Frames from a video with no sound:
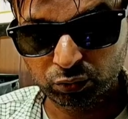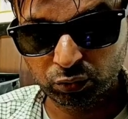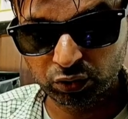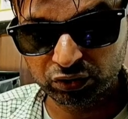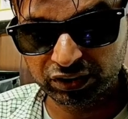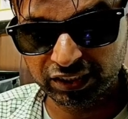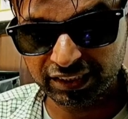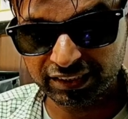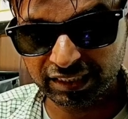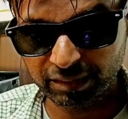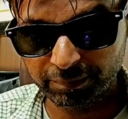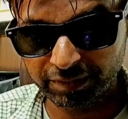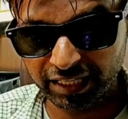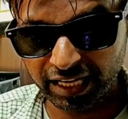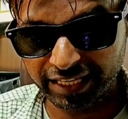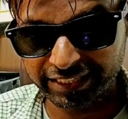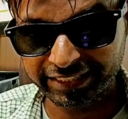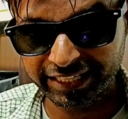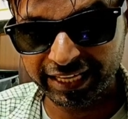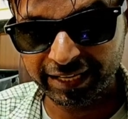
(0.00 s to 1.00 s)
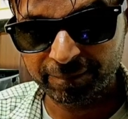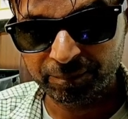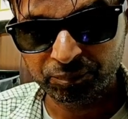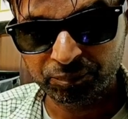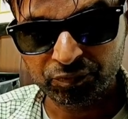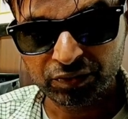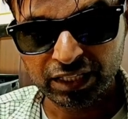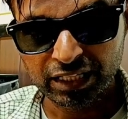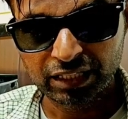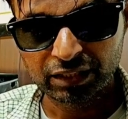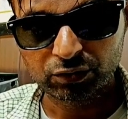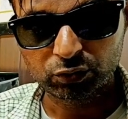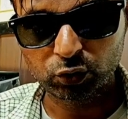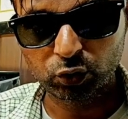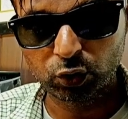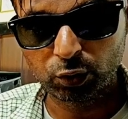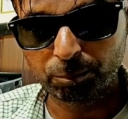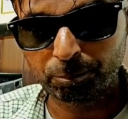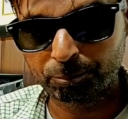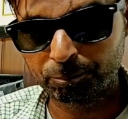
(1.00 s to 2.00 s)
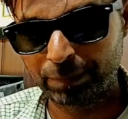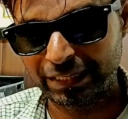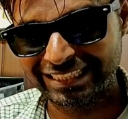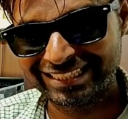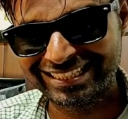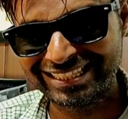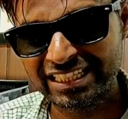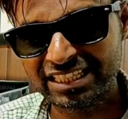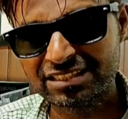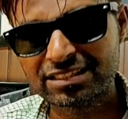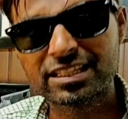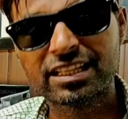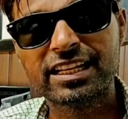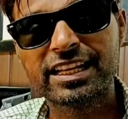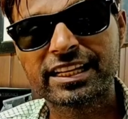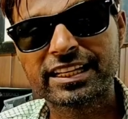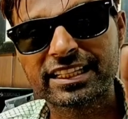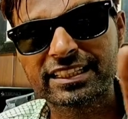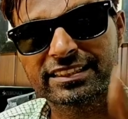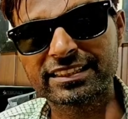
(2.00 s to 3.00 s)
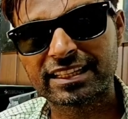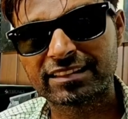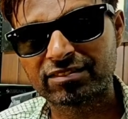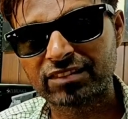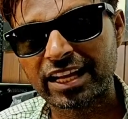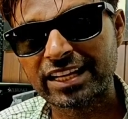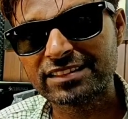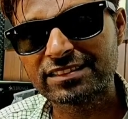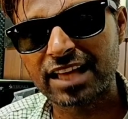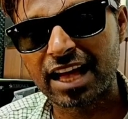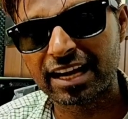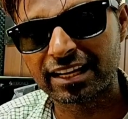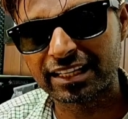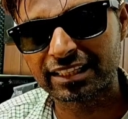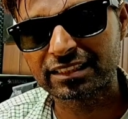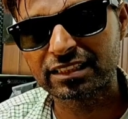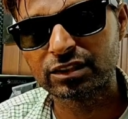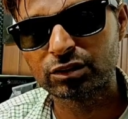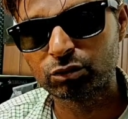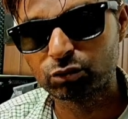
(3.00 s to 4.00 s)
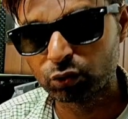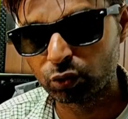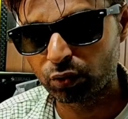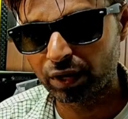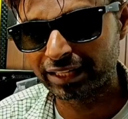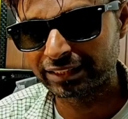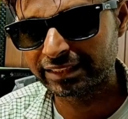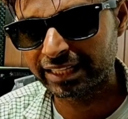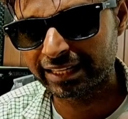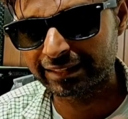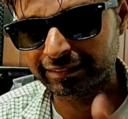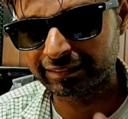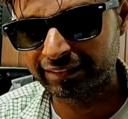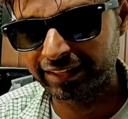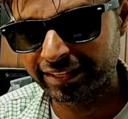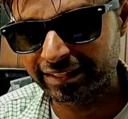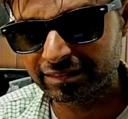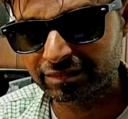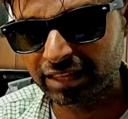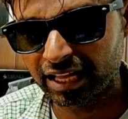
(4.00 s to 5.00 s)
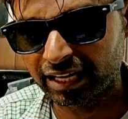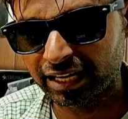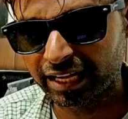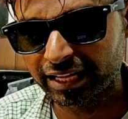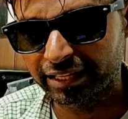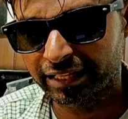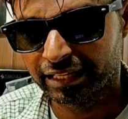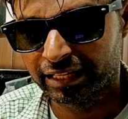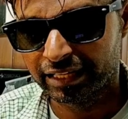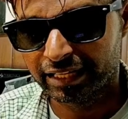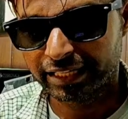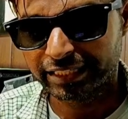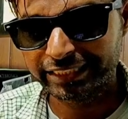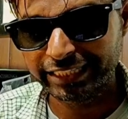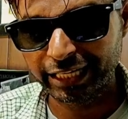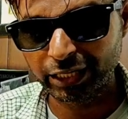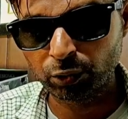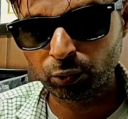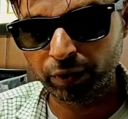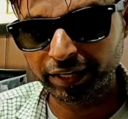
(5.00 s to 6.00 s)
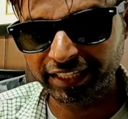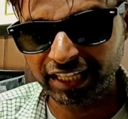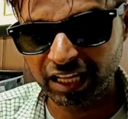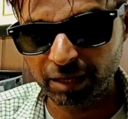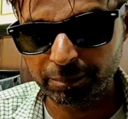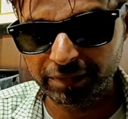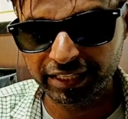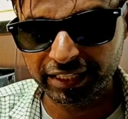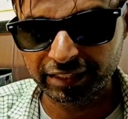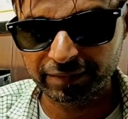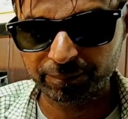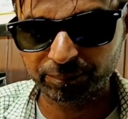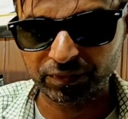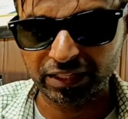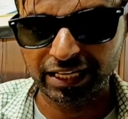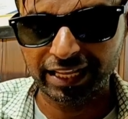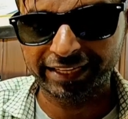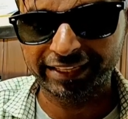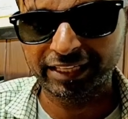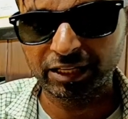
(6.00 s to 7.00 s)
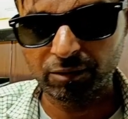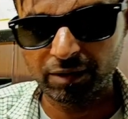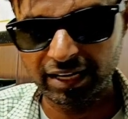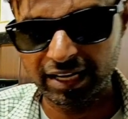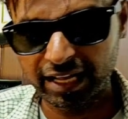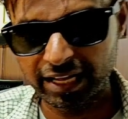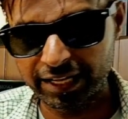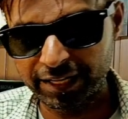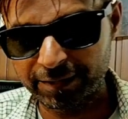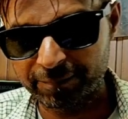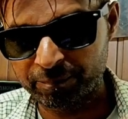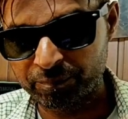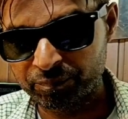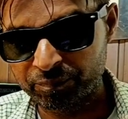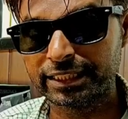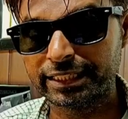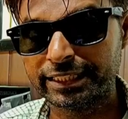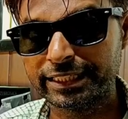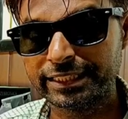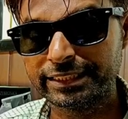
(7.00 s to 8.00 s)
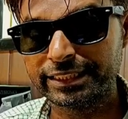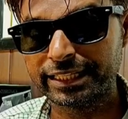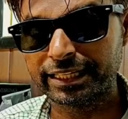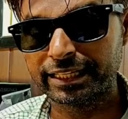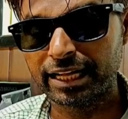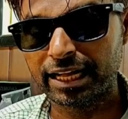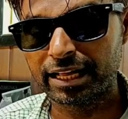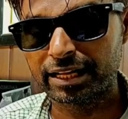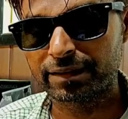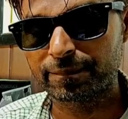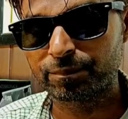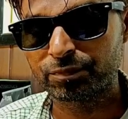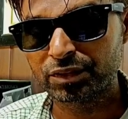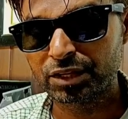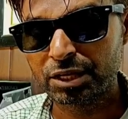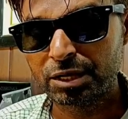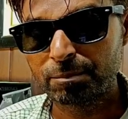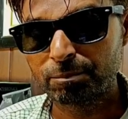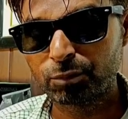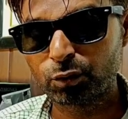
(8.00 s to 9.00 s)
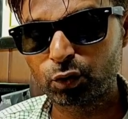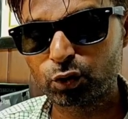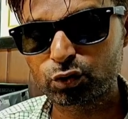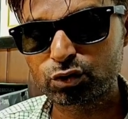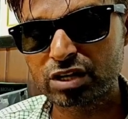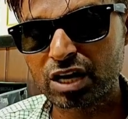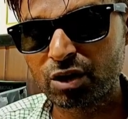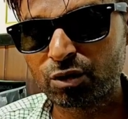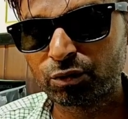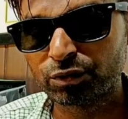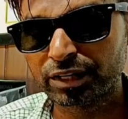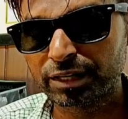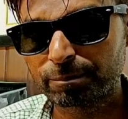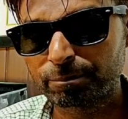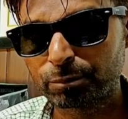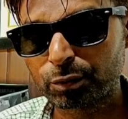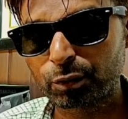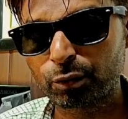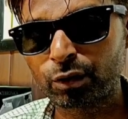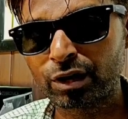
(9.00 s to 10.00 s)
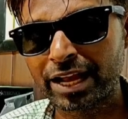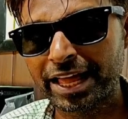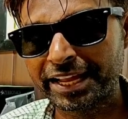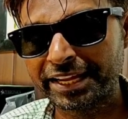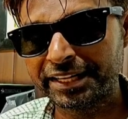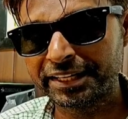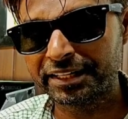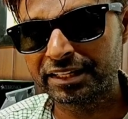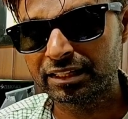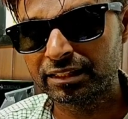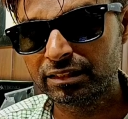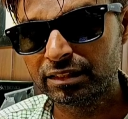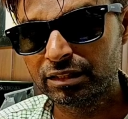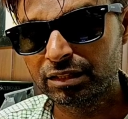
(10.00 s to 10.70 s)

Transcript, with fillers: तो जिस समय आई है तो 25 से लेकर 27 अगस्त 2023 तक है ये नोएडा में लगने वाला है जैसे डीजे घर प्रो साउंड प्रो लाइट